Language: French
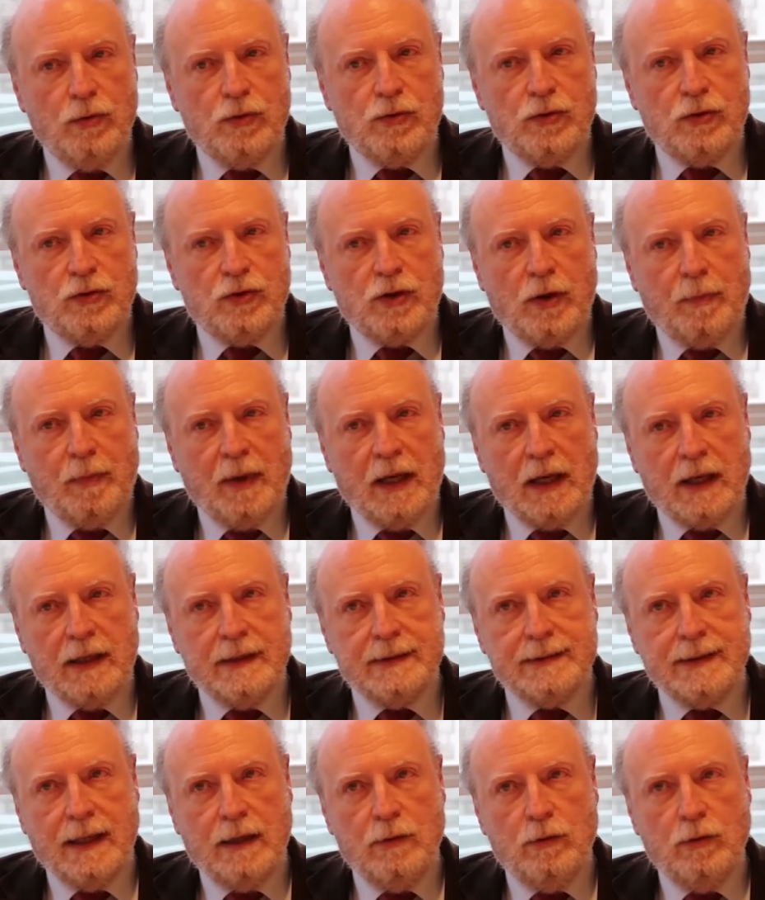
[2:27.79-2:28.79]
j'appellerais
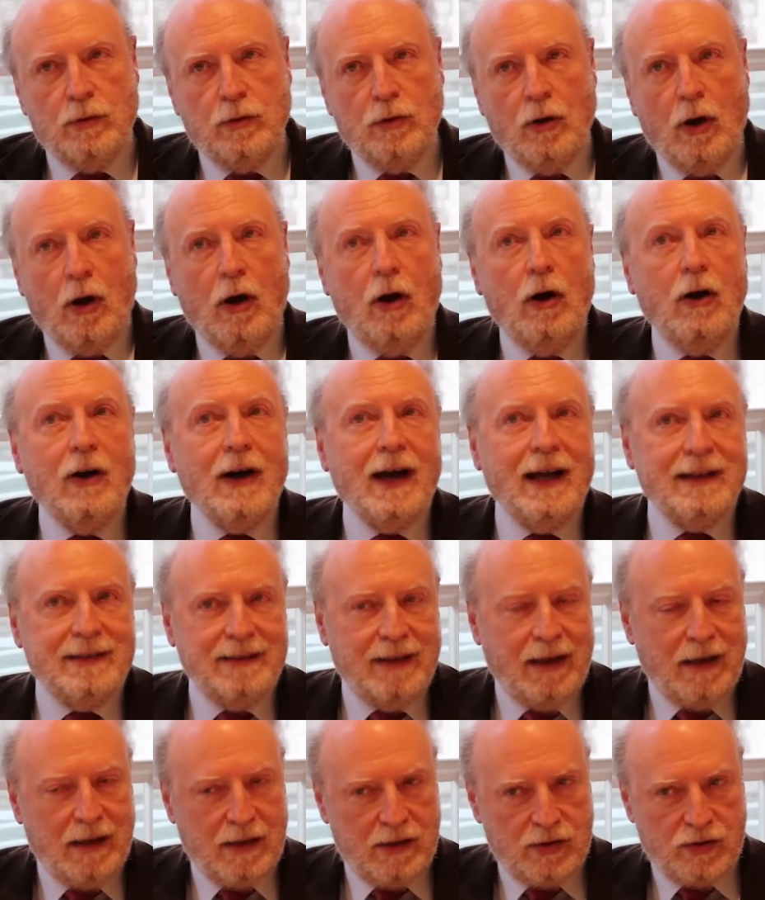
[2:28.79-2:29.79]
ça le grand
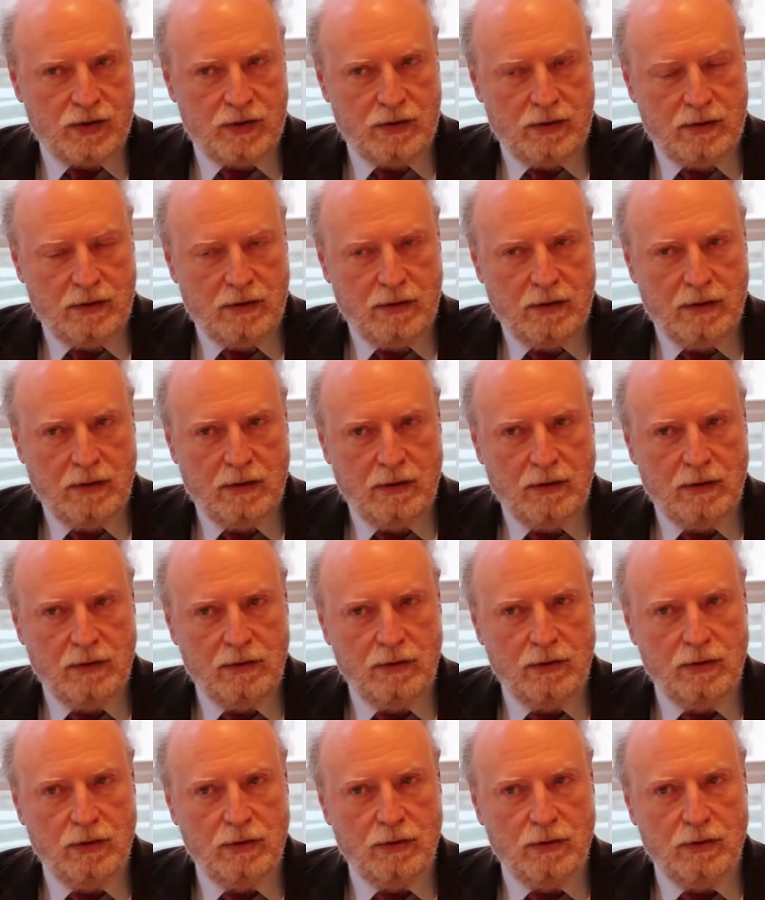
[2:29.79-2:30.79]
ratage
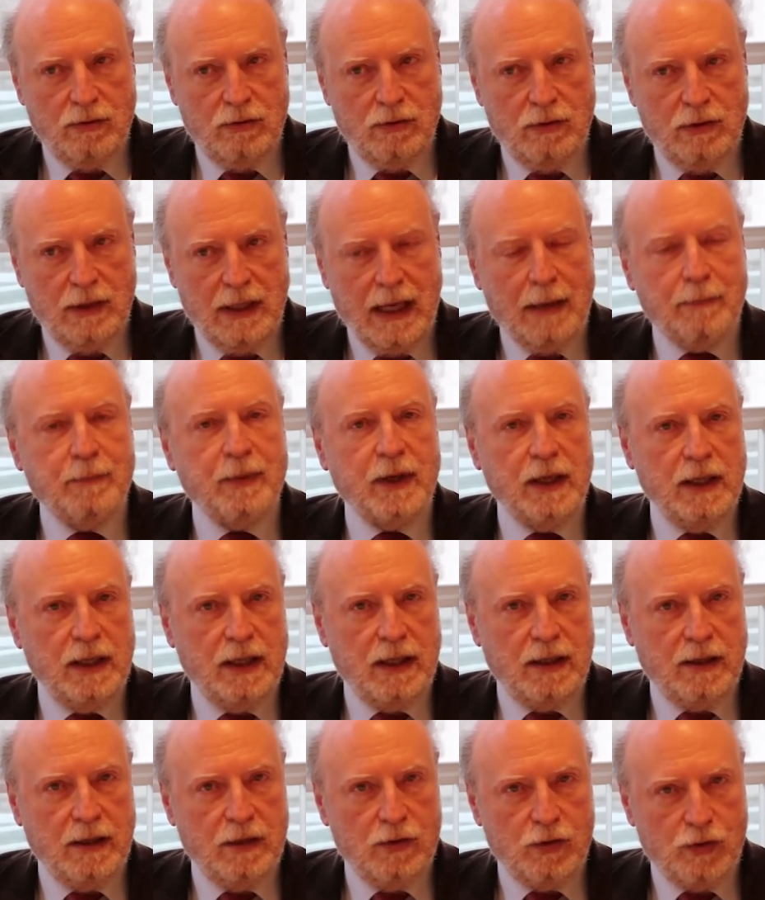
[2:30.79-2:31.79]
de
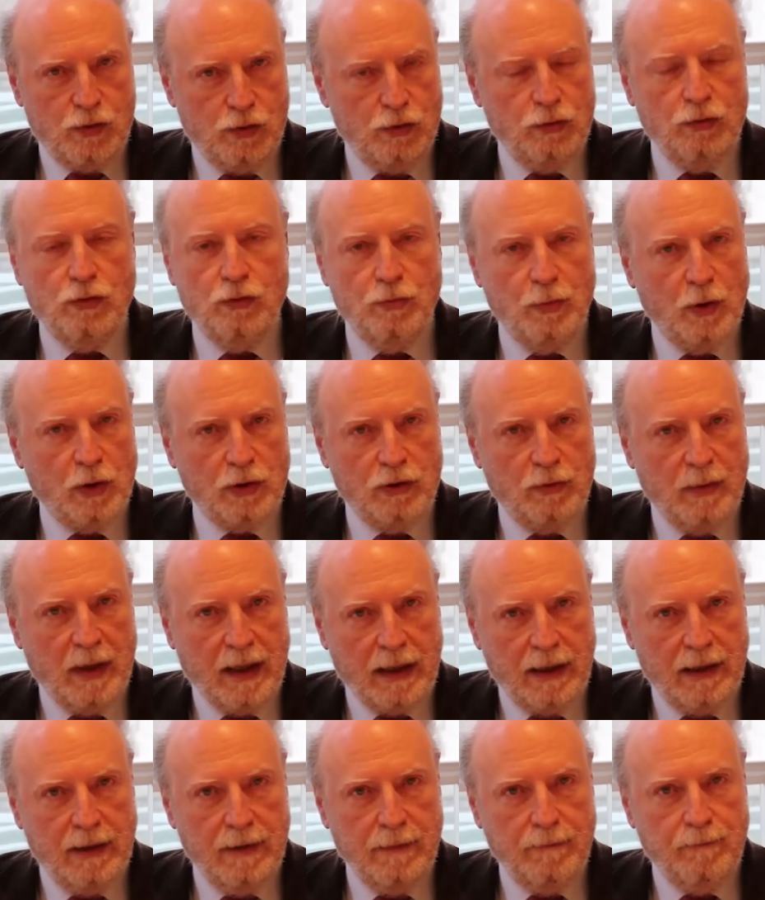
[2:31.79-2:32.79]
l'après-chute du mur de
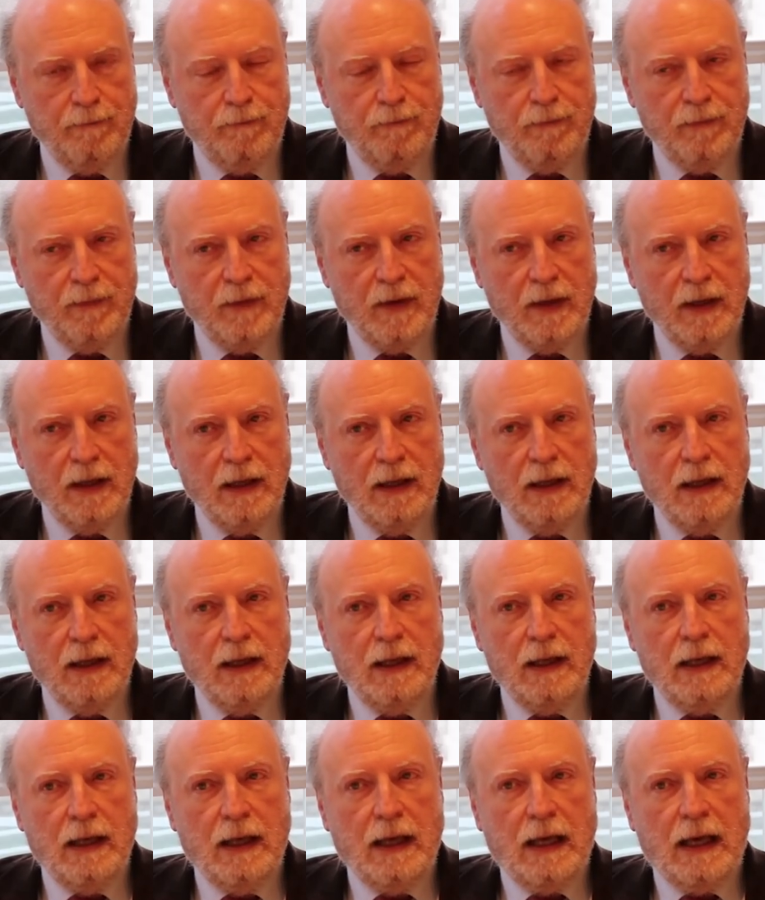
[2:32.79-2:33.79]
Berlin,
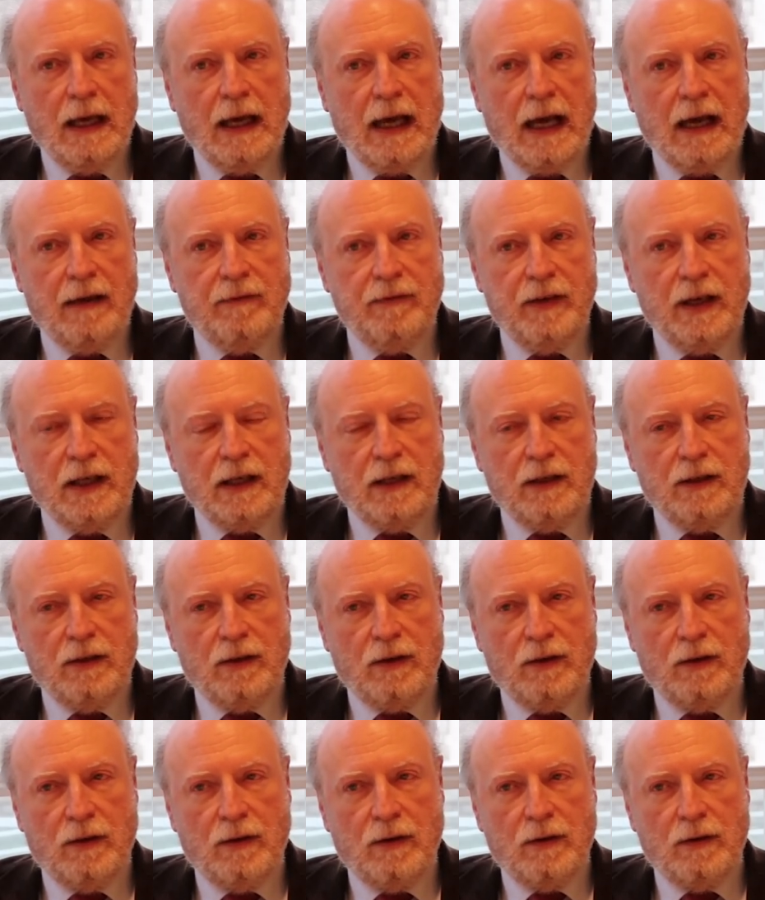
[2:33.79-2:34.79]
avec
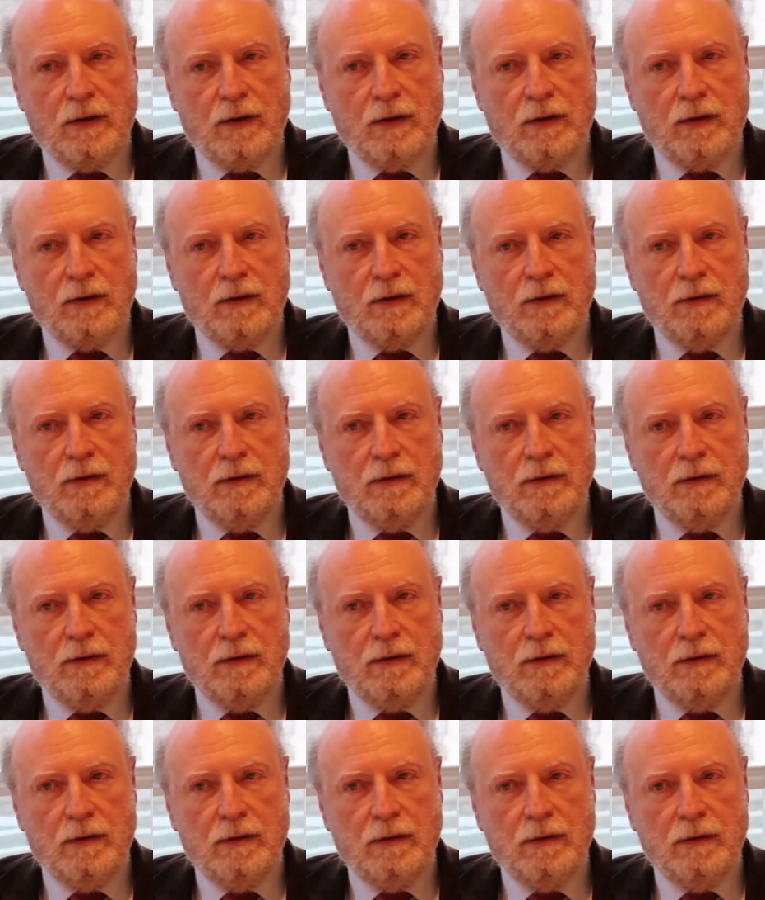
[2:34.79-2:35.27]
euh,